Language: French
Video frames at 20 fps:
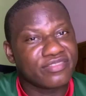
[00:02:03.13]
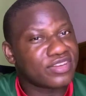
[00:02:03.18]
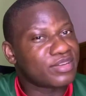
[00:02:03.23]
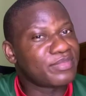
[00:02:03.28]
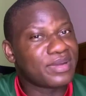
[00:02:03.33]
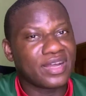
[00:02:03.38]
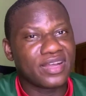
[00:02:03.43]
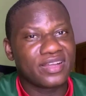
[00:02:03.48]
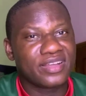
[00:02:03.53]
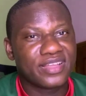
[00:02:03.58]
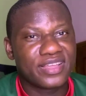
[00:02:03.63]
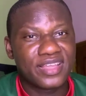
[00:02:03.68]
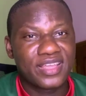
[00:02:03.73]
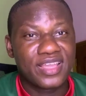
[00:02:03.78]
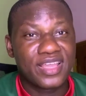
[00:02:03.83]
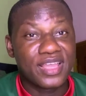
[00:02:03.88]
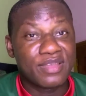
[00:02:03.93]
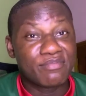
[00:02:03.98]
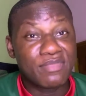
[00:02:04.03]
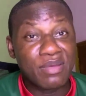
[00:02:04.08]
vraiment.
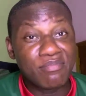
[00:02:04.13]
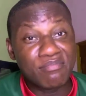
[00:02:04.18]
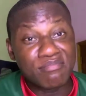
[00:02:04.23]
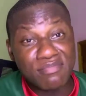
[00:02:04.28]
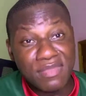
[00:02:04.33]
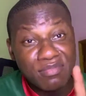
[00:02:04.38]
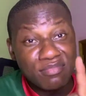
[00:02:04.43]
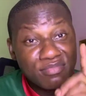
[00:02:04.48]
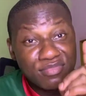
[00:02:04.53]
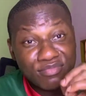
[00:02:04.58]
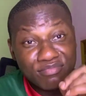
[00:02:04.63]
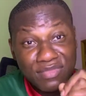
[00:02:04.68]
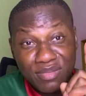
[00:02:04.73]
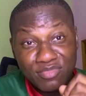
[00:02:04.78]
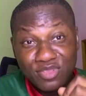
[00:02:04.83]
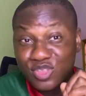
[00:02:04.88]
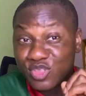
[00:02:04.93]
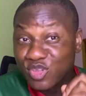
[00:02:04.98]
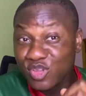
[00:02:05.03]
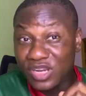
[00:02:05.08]
Même, même,
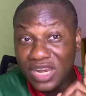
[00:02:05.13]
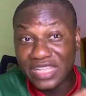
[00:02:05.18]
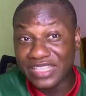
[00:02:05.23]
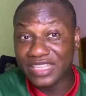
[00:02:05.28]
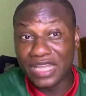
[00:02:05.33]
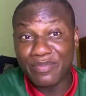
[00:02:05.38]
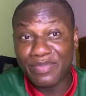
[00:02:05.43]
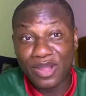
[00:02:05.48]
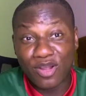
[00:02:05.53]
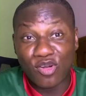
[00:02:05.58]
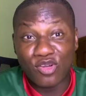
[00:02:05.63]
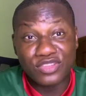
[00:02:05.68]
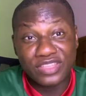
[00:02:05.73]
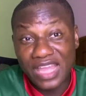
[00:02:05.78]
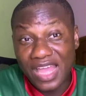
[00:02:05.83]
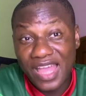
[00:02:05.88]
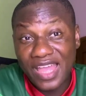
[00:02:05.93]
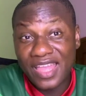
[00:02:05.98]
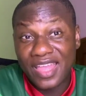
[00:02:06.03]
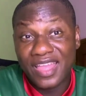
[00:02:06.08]
même Dieu là ne sera pas content.
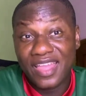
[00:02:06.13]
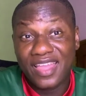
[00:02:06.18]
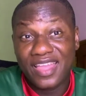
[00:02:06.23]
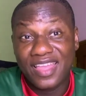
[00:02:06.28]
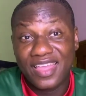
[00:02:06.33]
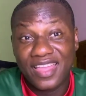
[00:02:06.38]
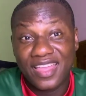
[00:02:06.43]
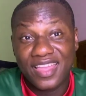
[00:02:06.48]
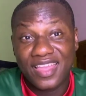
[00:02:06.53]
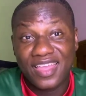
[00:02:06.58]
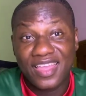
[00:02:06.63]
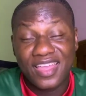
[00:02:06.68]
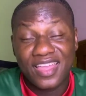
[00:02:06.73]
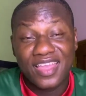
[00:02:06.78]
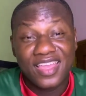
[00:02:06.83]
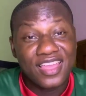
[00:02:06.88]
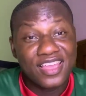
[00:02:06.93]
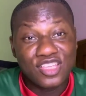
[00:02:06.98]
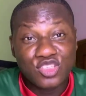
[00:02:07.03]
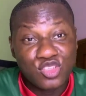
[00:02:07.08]
Hein.
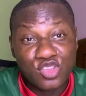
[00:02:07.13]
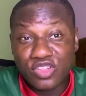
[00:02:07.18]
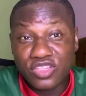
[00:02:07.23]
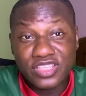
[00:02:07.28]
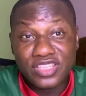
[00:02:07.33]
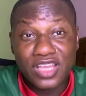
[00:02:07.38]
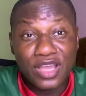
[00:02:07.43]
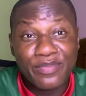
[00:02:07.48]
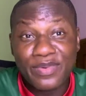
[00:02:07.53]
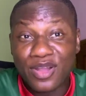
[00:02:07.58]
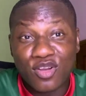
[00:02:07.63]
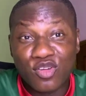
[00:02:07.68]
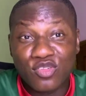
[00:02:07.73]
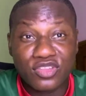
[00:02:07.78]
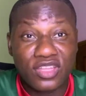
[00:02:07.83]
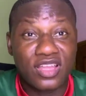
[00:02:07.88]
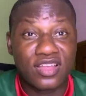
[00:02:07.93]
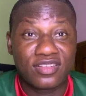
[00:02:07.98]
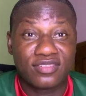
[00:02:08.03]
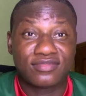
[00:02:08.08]
Dieu ne sera pas
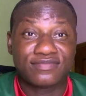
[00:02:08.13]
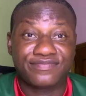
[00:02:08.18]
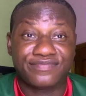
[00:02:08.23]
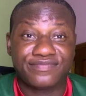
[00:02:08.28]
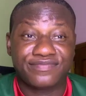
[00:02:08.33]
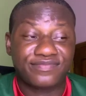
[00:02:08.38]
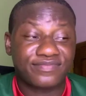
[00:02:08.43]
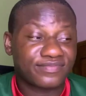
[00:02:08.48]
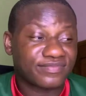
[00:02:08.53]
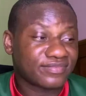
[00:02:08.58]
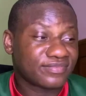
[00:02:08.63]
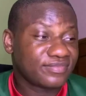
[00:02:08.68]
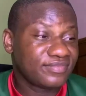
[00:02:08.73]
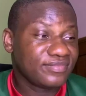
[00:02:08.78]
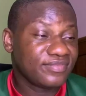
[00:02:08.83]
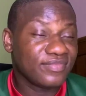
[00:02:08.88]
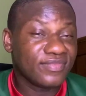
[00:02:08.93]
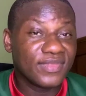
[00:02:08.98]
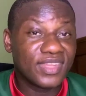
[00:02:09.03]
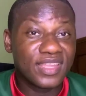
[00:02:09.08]
content.
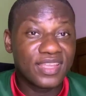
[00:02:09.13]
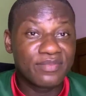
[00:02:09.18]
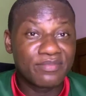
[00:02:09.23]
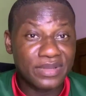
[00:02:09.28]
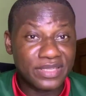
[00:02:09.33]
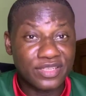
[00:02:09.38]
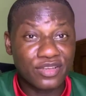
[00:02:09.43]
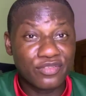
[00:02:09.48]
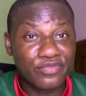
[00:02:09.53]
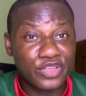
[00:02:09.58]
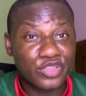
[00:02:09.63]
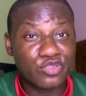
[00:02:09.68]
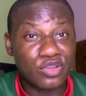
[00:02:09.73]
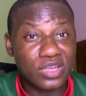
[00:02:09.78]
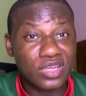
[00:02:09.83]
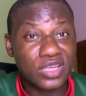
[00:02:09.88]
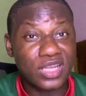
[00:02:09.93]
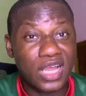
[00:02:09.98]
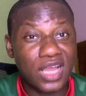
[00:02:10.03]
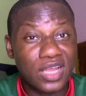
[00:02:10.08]
Parce qu'on fait souvent
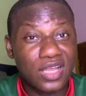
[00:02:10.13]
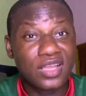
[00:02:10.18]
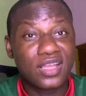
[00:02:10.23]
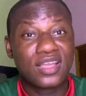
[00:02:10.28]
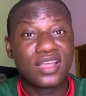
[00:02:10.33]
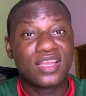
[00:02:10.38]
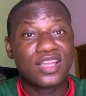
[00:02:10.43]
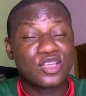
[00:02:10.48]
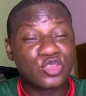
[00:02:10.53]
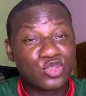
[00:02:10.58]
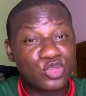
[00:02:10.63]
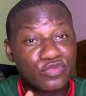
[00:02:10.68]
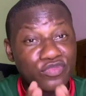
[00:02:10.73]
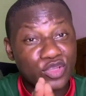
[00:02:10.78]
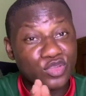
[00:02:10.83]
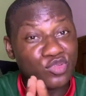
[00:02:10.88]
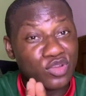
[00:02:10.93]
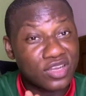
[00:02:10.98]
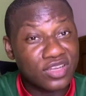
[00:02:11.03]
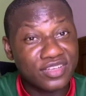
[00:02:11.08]
que quand, Dieu fait
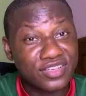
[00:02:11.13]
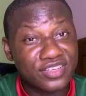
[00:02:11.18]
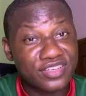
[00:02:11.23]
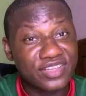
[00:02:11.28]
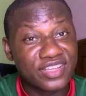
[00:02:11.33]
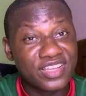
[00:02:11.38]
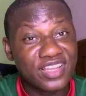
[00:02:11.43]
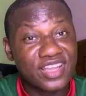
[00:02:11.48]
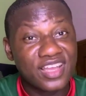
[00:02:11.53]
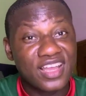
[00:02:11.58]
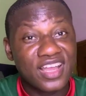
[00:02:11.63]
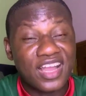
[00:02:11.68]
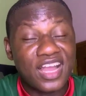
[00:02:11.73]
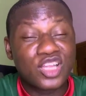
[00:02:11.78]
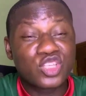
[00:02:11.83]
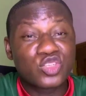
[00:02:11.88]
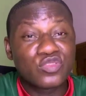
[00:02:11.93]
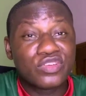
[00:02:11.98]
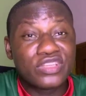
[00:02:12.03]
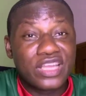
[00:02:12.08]
souvent que quand
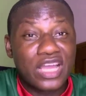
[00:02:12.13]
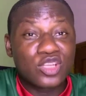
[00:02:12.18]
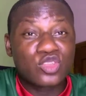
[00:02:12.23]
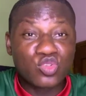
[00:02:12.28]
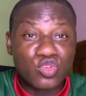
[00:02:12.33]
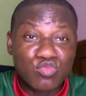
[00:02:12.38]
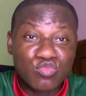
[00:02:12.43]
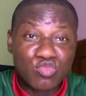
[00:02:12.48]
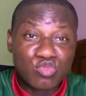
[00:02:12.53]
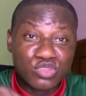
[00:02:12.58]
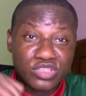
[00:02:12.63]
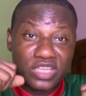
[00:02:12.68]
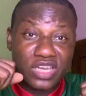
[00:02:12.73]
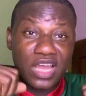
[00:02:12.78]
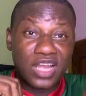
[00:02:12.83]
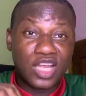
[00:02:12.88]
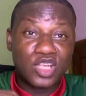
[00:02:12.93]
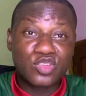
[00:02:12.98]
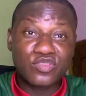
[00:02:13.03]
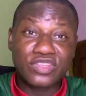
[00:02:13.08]
tu veux déjà trop mousser là,
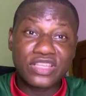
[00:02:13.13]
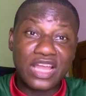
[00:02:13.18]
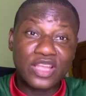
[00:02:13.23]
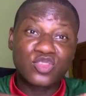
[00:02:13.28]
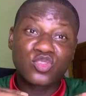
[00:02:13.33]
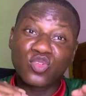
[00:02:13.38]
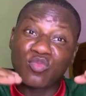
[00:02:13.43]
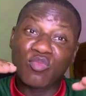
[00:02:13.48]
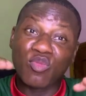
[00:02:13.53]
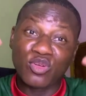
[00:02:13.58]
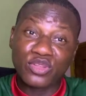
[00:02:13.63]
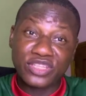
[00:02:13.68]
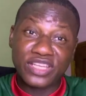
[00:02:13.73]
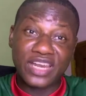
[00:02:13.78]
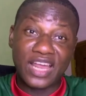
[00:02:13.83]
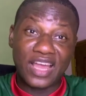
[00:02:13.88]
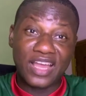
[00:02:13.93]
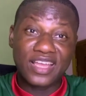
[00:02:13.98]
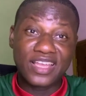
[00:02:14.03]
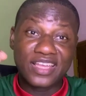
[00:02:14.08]
quand tu veux déjà trop monter
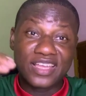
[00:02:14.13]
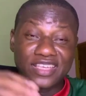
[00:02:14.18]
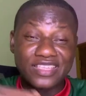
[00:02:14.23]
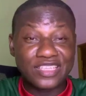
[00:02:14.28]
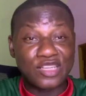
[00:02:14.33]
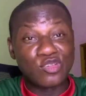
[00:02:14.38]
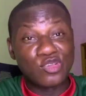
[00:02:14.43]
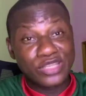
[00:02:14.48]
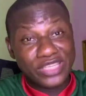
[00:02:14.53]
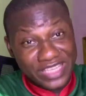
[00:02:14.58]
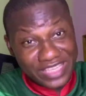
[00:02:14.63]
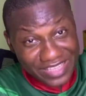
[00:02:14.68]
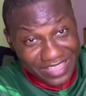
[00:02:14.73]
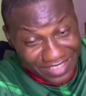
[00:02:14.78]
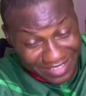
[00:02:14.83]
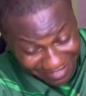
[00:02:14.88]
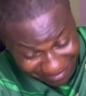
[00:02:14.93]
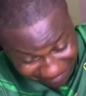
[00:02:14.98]
là, c'est lui qui te,